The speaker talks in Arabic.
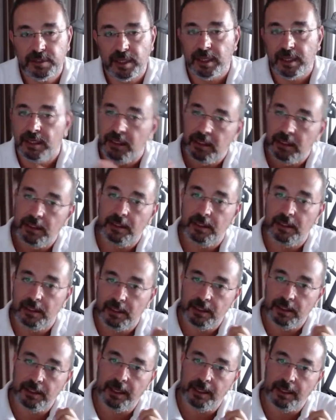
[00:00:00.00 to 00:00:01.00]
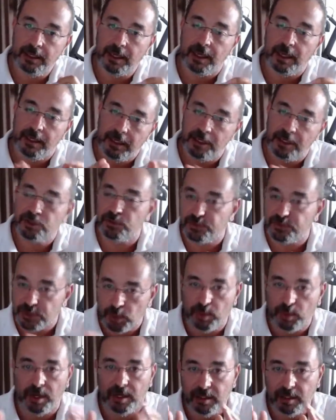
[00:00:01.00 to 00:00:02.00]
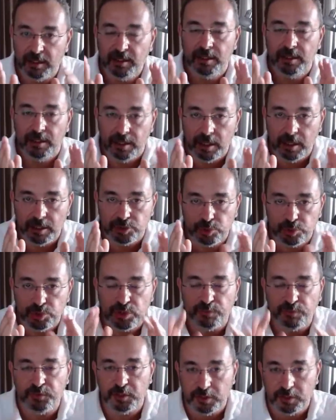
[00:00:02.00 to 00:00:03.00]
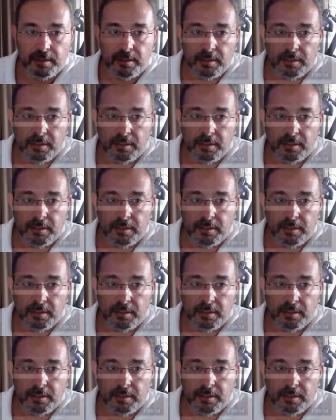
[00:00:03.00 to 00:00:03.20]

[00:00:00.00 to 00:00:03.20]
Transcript: خليني يعني خلينا نشوف سوا آه، شو شفت